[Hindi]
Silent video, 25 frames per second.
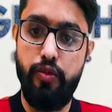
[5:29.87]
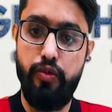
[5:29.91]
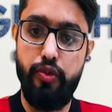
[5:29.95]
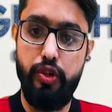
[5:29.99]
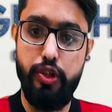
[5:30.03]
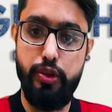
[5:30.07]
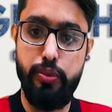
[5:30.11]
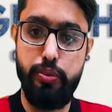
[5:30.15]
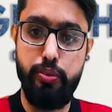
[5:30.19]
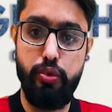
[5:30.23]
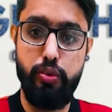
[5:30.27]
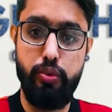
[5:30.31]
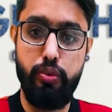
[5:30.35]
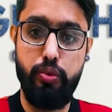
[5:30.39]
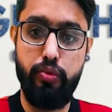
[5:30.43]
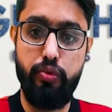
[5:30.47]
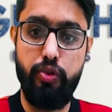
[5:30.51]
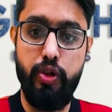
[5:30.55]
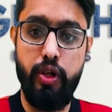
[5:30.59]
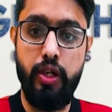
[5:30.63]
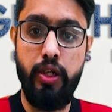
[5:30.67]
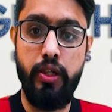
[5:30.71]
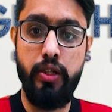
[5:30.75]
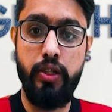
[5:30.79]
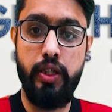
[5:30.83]
फेसबुक
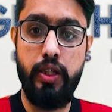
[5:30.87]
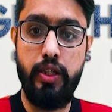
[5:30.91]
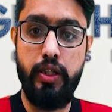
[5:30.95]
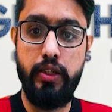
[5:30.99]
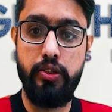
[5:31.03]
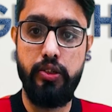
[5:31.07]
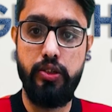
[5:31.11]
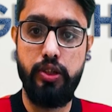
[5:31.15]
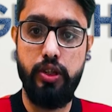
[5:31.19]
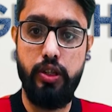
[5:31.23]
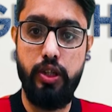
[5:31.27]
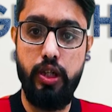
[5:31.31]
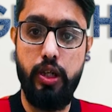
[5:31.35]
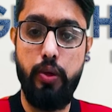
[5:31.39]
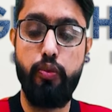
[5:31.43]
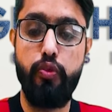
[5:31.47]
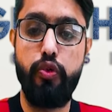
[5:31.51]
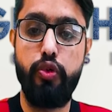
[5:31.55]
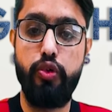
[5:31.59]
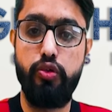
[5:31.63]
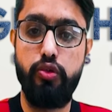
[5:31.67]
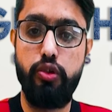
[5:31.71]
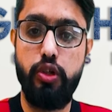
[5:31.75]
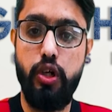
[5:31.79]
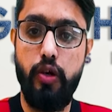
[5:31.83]
प्रोफाइल या इंस्टाग्राम
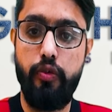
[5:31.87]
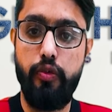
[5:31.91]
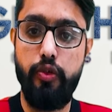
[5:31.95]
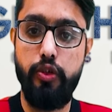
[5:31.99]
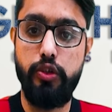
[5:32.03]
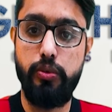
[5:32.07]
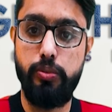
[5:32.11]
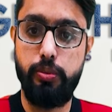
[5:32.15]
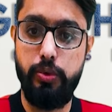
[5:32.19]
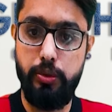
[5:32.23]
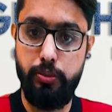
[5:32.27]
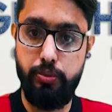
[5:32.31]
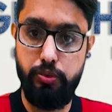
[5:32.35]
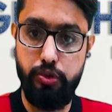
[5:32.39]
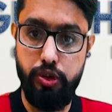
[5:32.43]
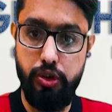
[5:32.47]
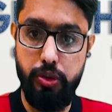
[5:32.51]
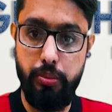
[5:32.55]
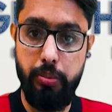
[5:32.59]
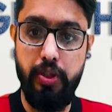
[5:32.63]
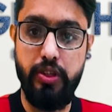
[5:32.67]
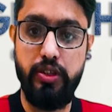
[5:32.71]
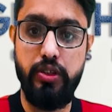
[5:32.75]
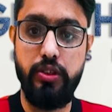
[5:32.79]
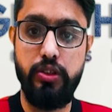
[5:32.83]
वीको ग्राफिक्स पे मुझे
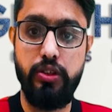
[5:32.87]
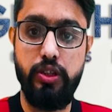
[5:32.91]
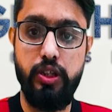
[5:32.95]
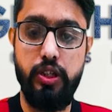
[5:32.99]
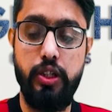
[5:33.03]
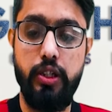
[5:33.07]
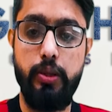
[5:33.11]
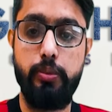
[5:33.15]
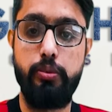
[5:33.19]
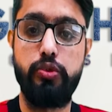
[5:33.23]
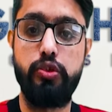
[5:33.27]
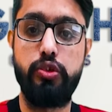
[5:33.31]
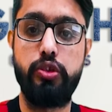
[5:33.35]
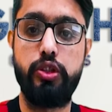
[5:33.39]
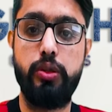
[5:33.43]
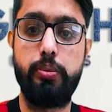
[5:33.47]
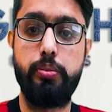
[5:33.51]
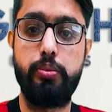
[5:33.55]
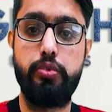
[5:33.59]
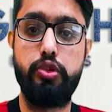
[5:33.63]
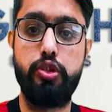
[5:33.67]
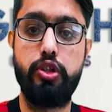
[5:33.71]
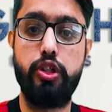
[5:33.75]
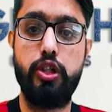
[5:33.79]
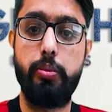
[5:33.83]
मैसेज करके मुझसे
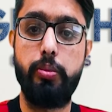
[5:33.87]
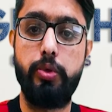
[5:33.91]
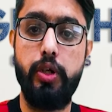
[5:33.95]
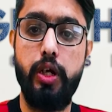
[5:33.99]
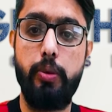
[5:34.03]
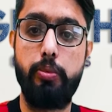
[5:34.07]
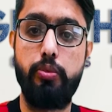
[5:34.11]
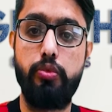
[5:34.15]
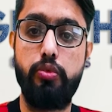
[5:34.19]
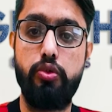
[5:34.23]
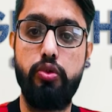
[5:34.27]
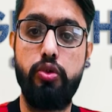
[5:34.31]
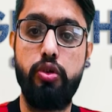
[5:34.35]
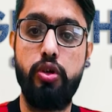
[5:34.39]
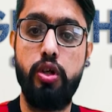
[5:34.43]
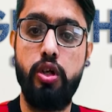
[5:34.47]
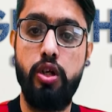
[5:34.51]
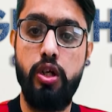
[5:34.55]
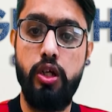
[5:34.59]
पूछ लें मैं आपको